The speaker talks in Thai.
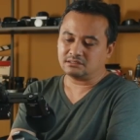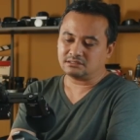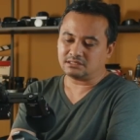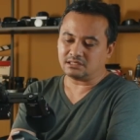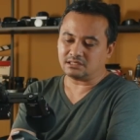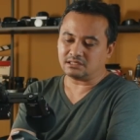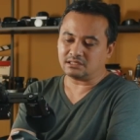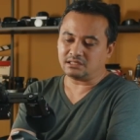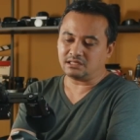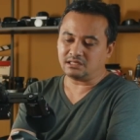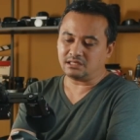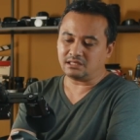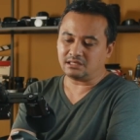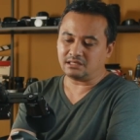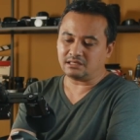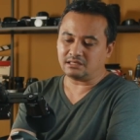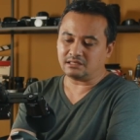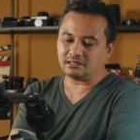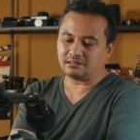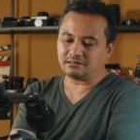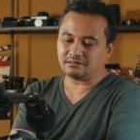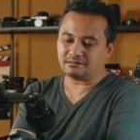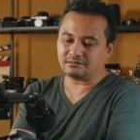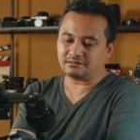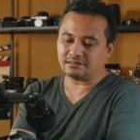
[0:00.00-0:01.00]
สิ่งที่
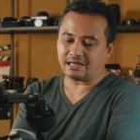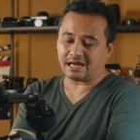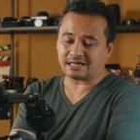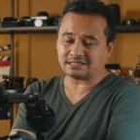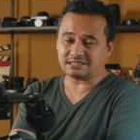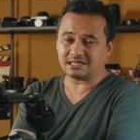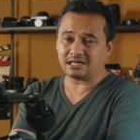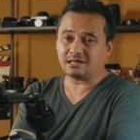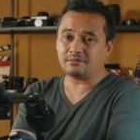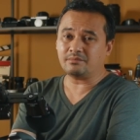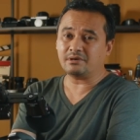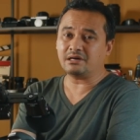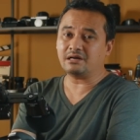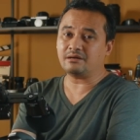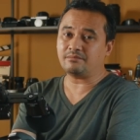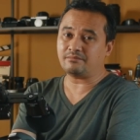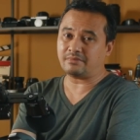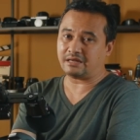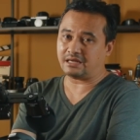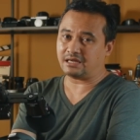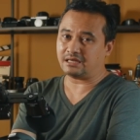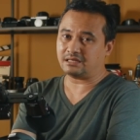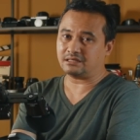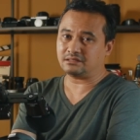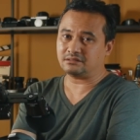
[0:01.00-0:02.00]
อยากจะให้เพิ่ม
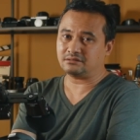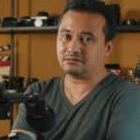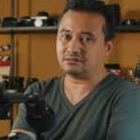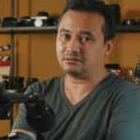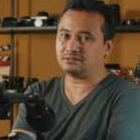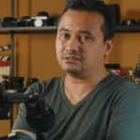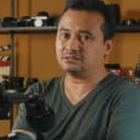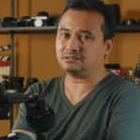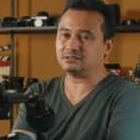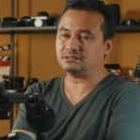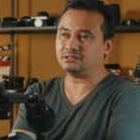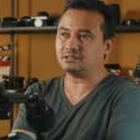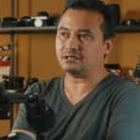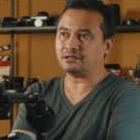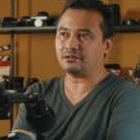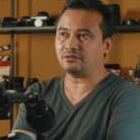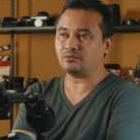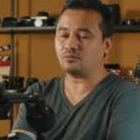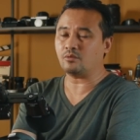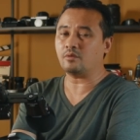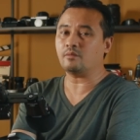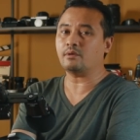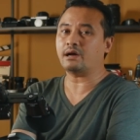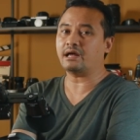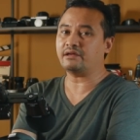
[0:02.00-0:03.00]
มา ก็คืออย่าง
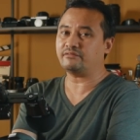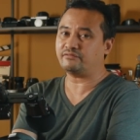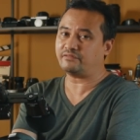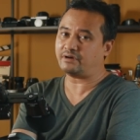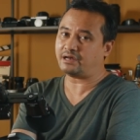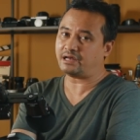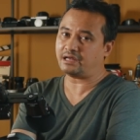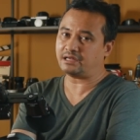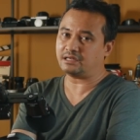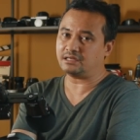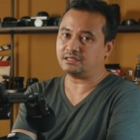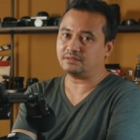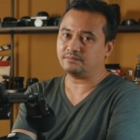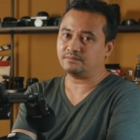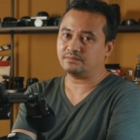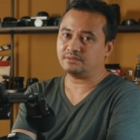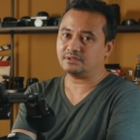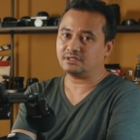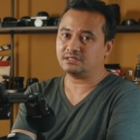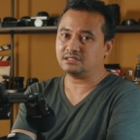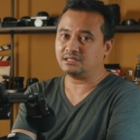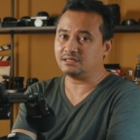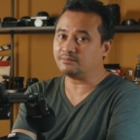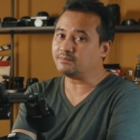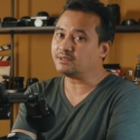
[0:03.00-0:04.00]
ตัว Wi-Fi
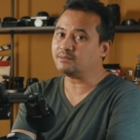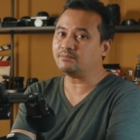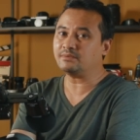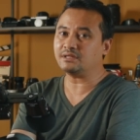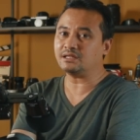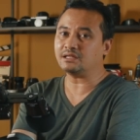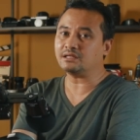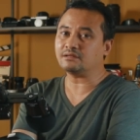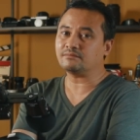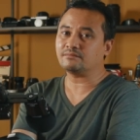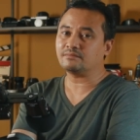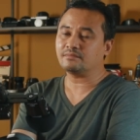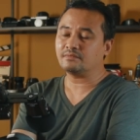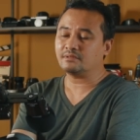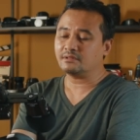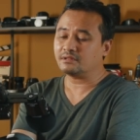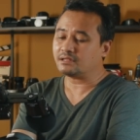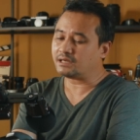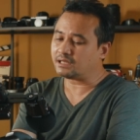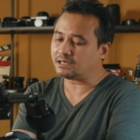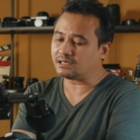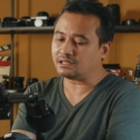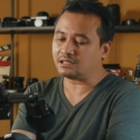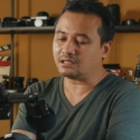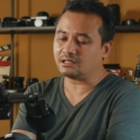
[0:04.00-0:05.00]
ที่ไม่มี
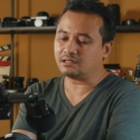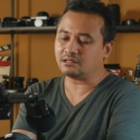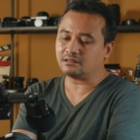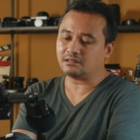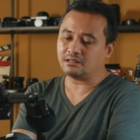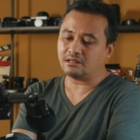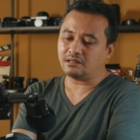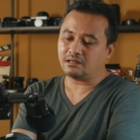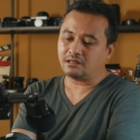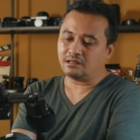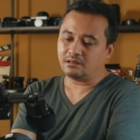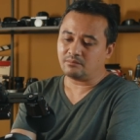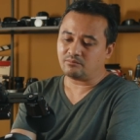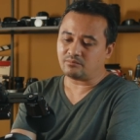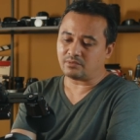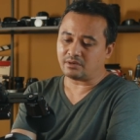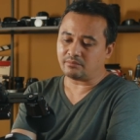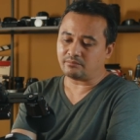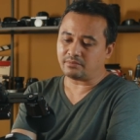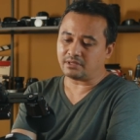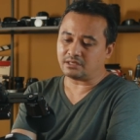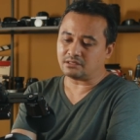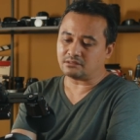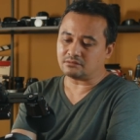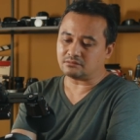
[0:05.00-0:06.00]
อันนี้มัน
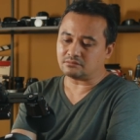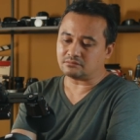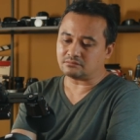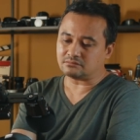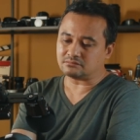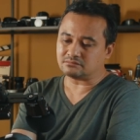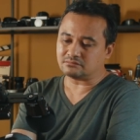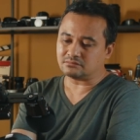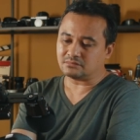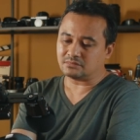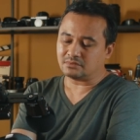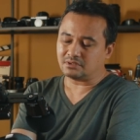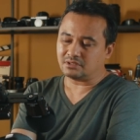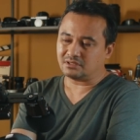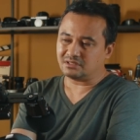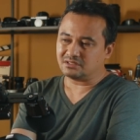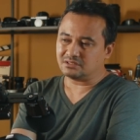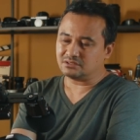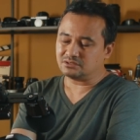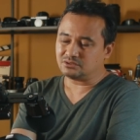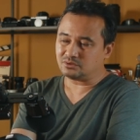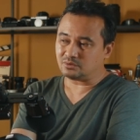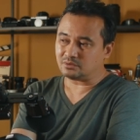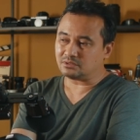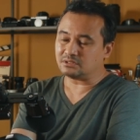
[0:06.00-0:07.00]
เป็น
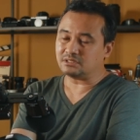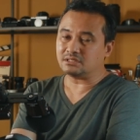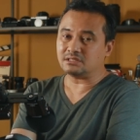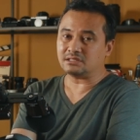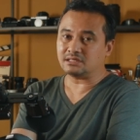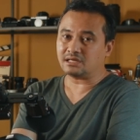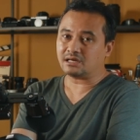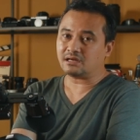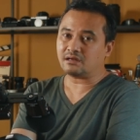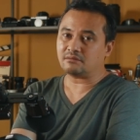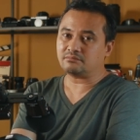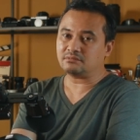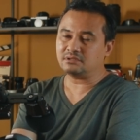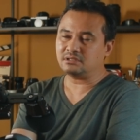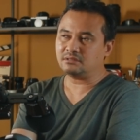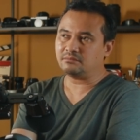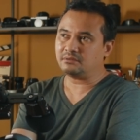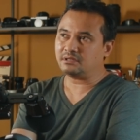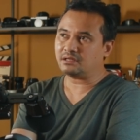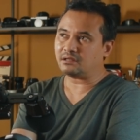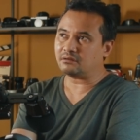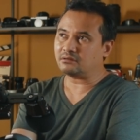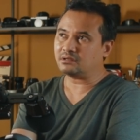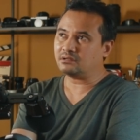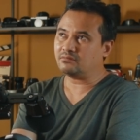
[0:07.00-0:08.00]
จุดหนึ่งนะครับที่
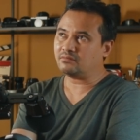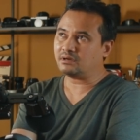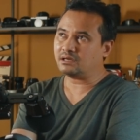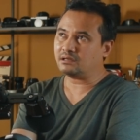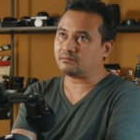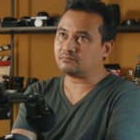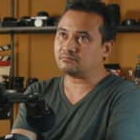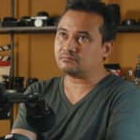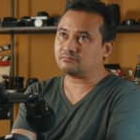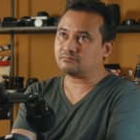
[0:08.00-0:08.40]
พี่หาวคิดว่า